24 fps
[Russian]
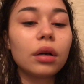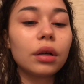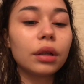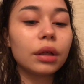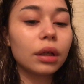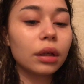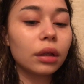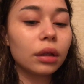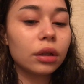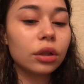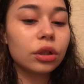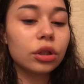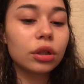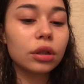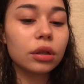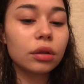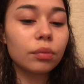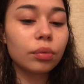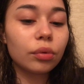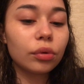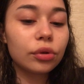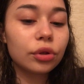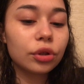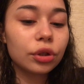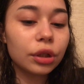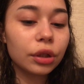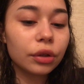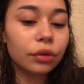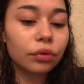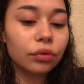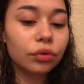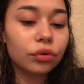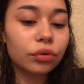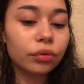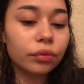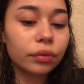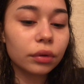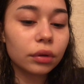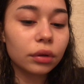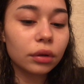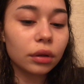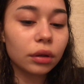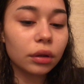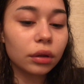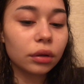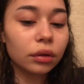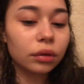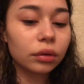Я даже, наверное, больше нервничаю вот
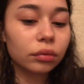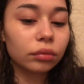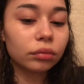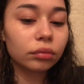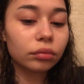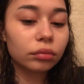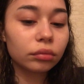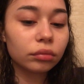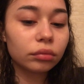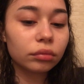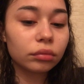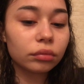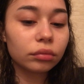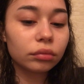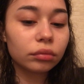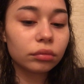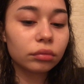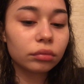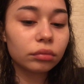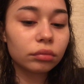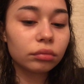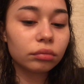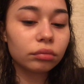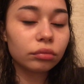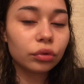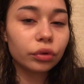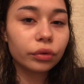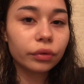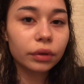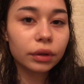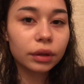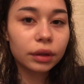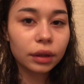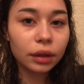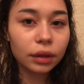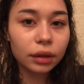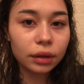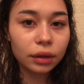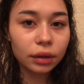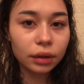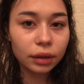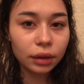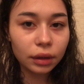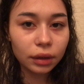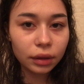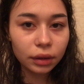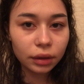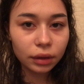на университетской
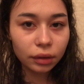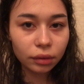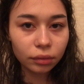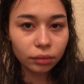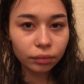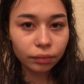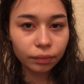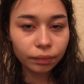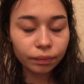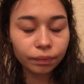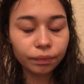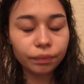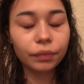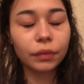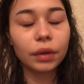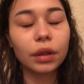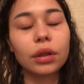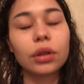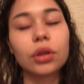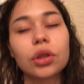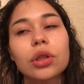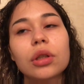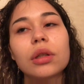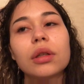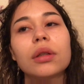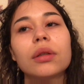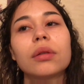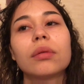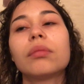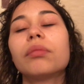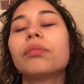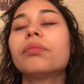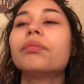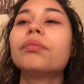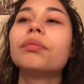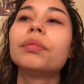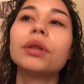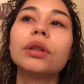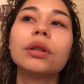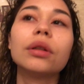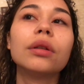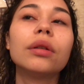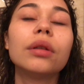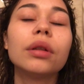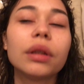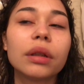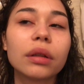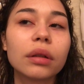сессии, нежели
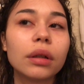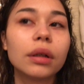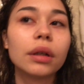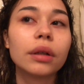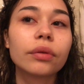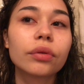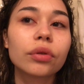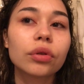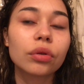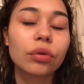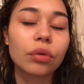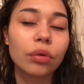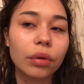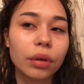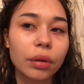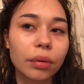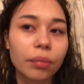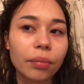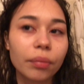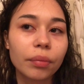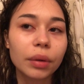перед ЕГЭ в школе.